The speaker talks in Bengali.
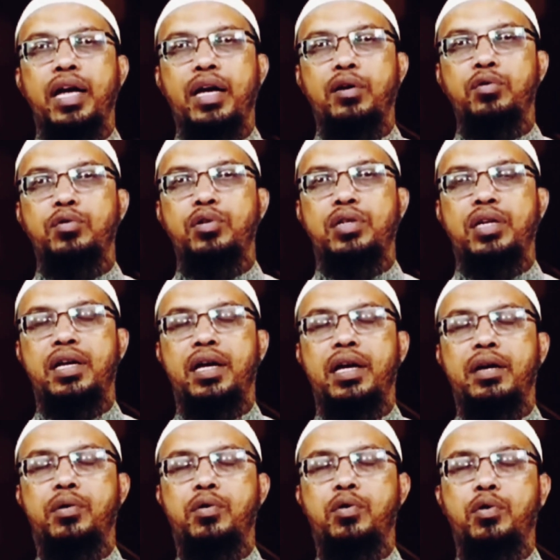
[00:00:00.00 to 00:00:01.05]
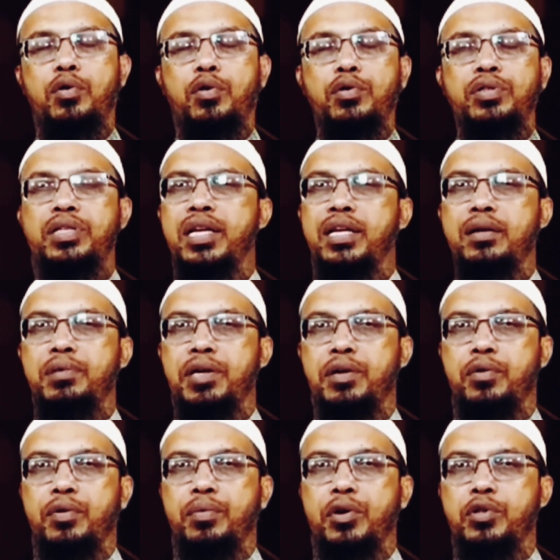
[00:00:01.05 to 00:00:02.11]
এখন তো সে কোনো ছেলেকে বিয়ে
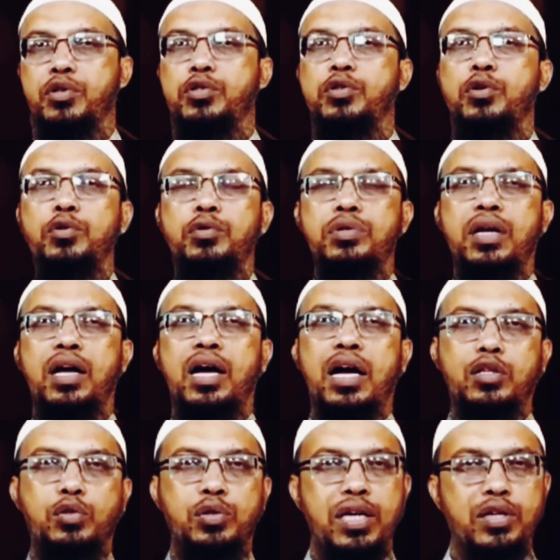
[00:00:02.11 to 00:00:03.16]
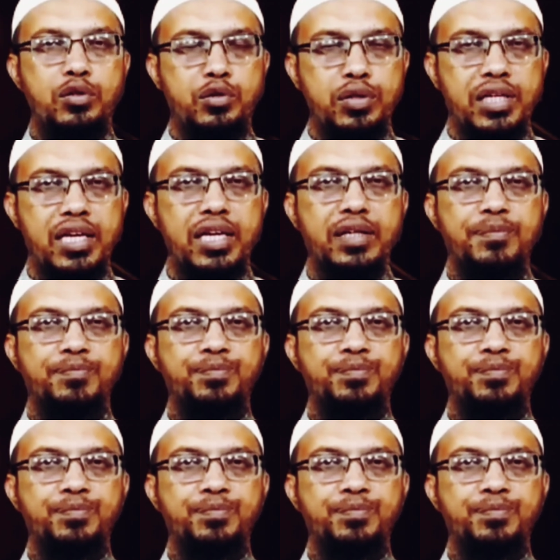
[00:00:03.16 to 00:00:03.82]
করবে অথচ লোকটা আদতে একজন ছেলে